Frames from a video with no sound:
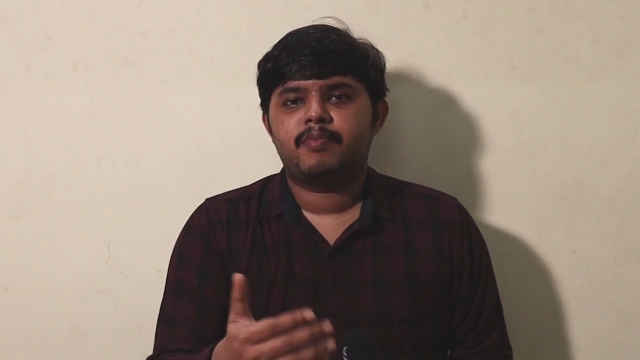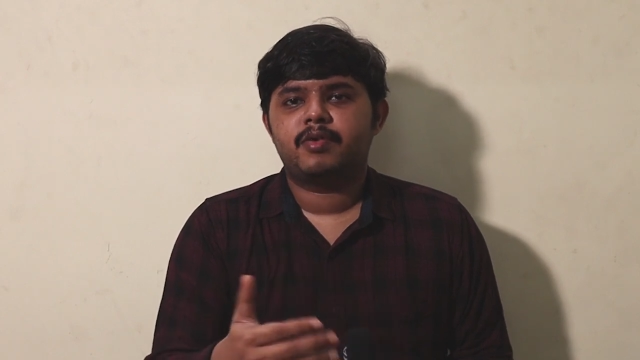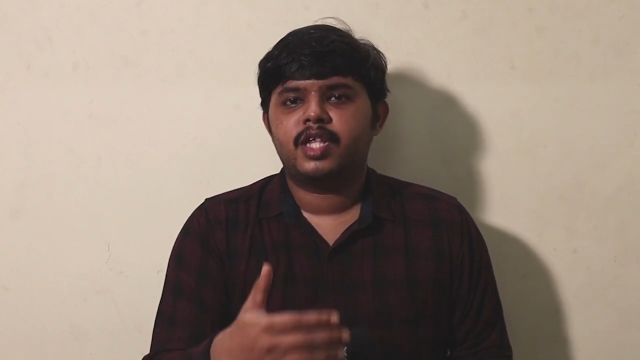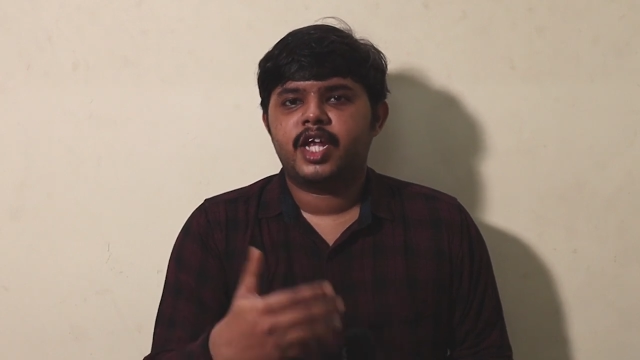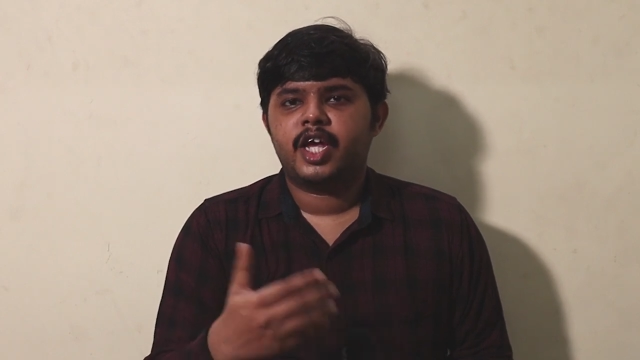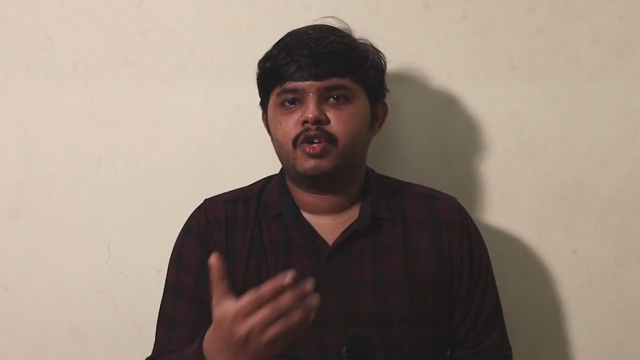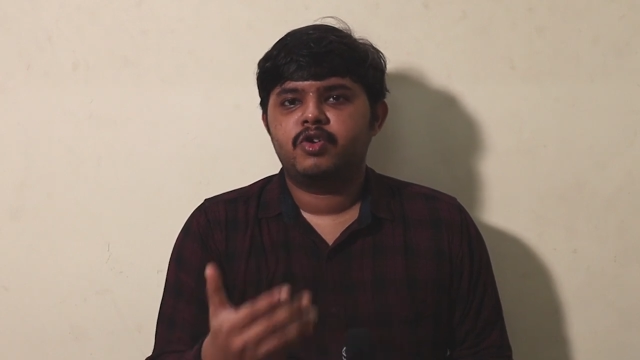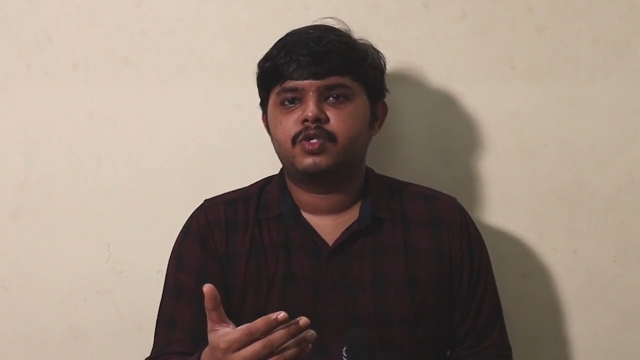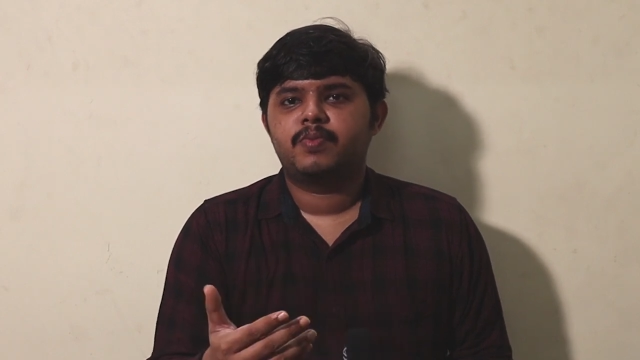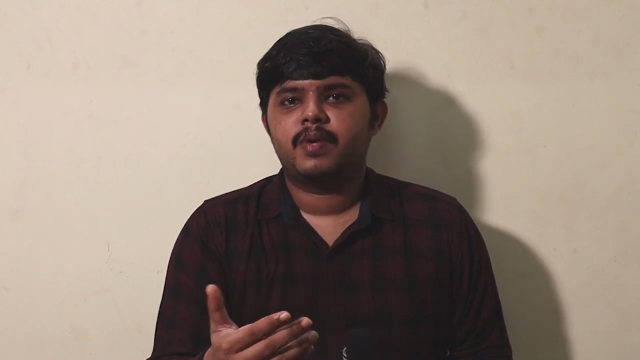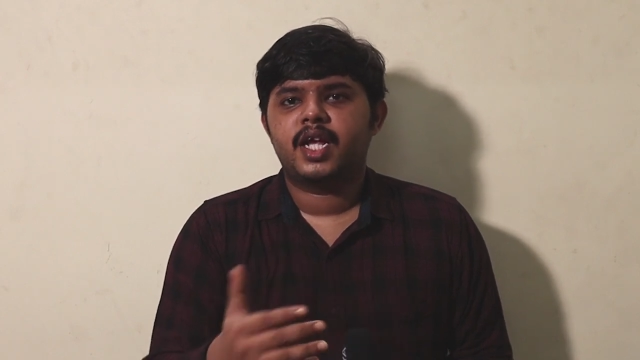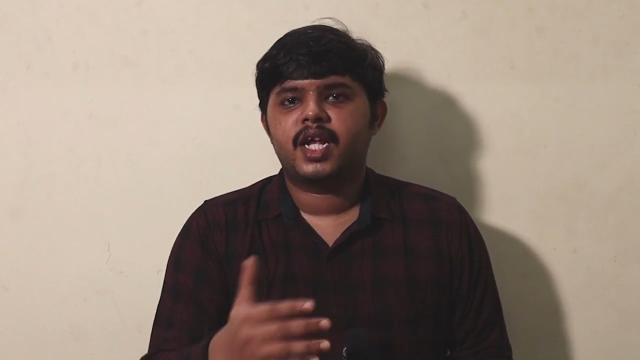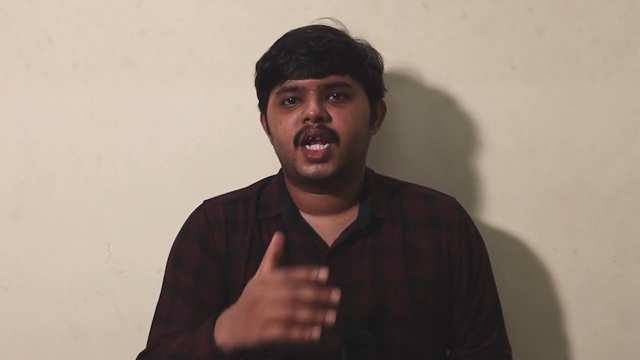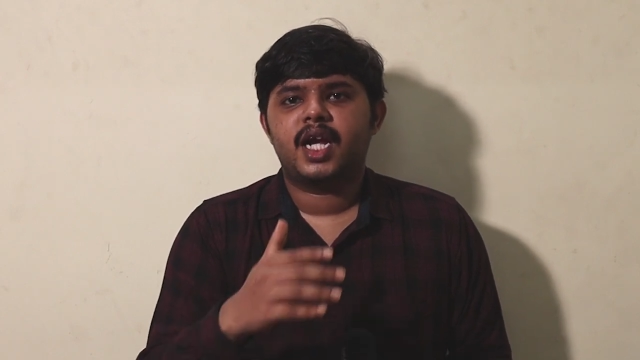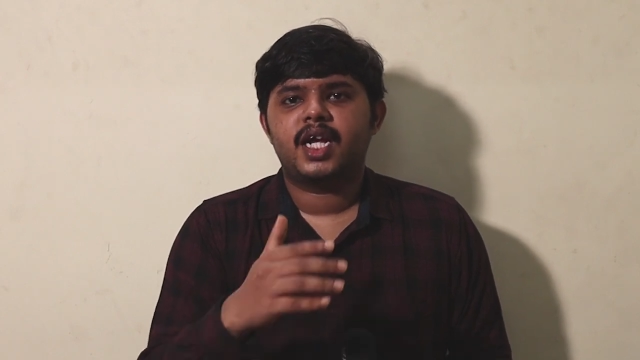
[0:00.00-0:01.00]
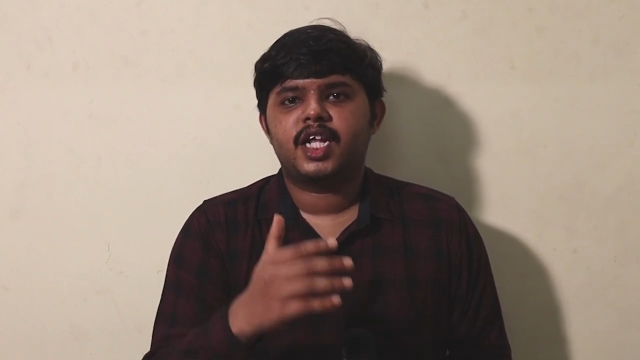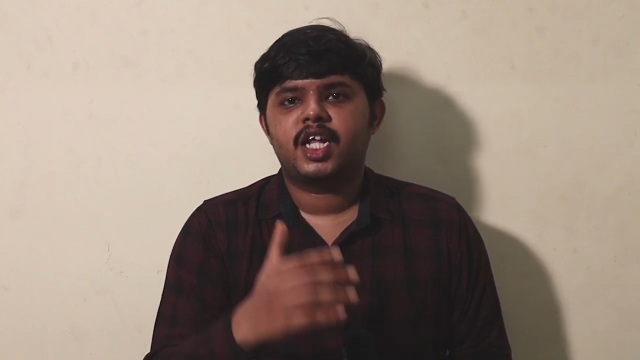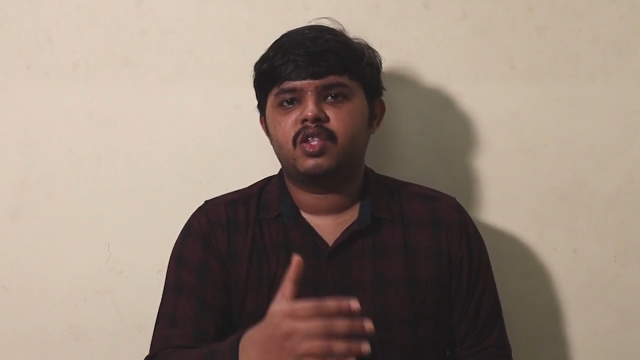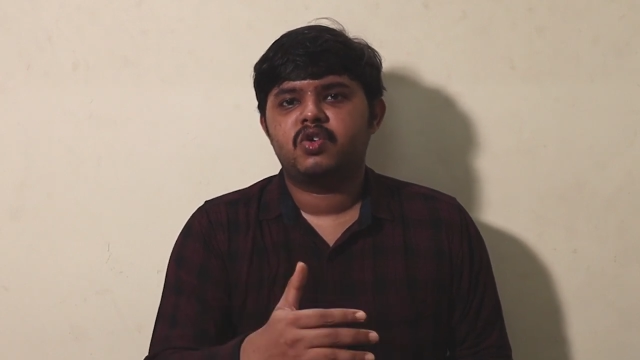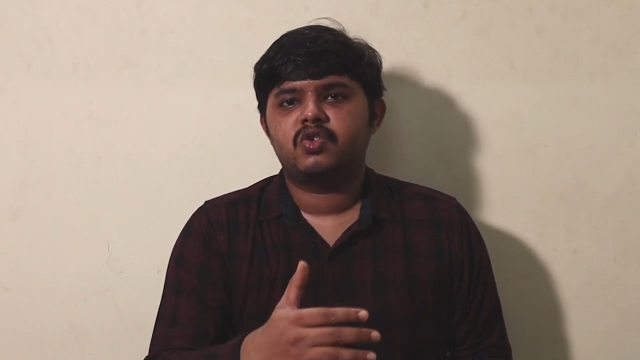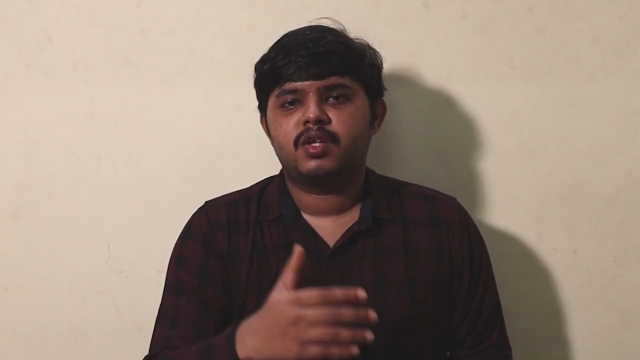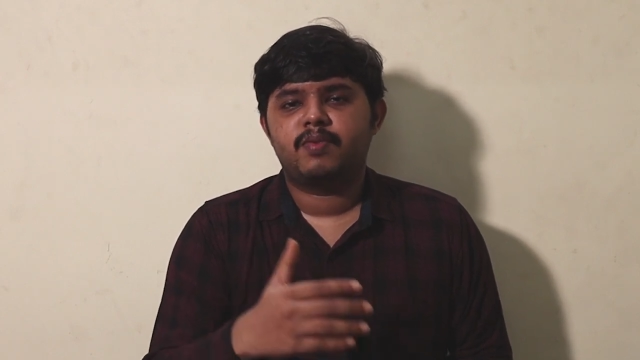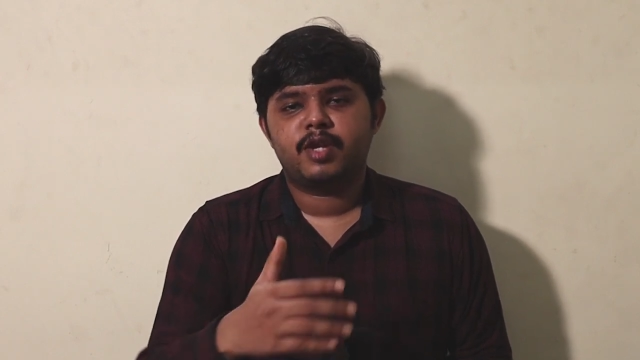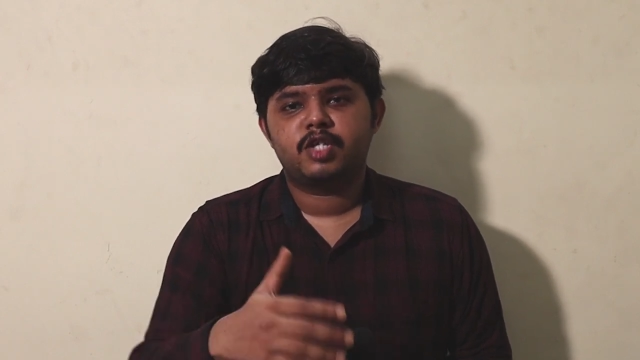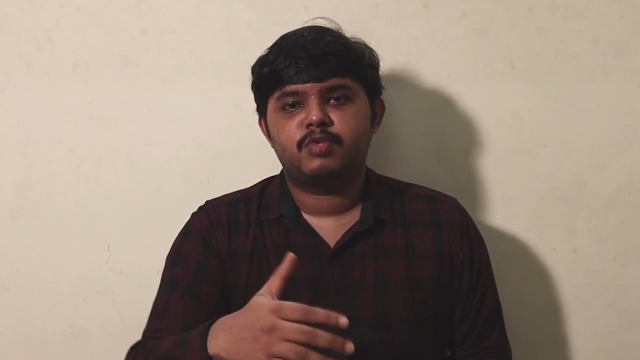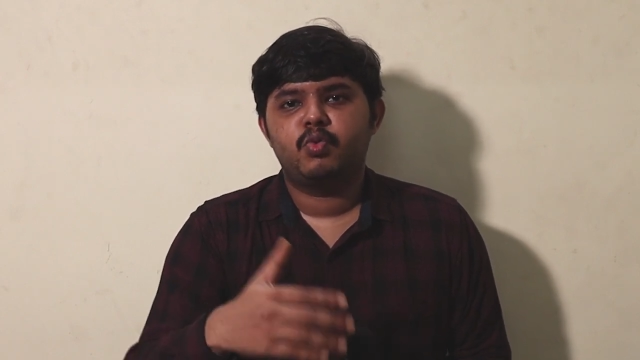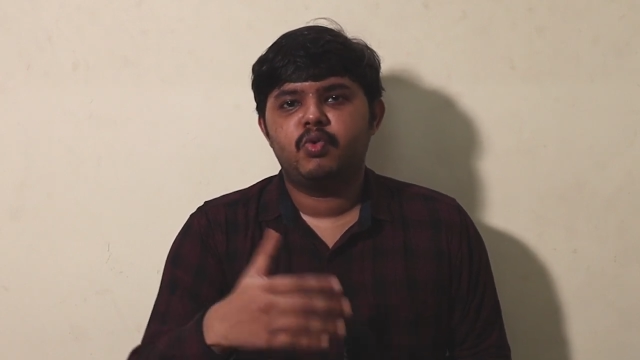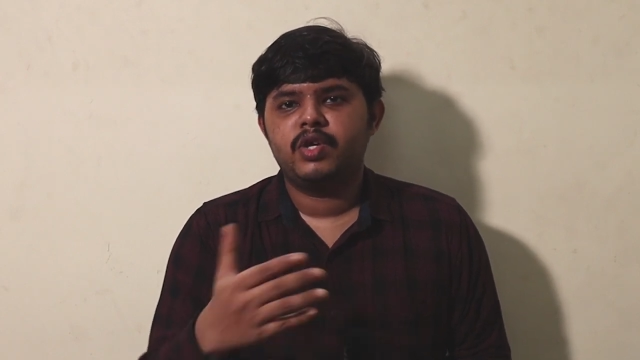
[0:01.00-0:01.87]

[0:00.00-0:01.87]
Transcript: ஆப் வந்து நீங்கள் யூஸ் பண்ணிக்கலாம் டென் தௌசண்ட் ப்ளஸ்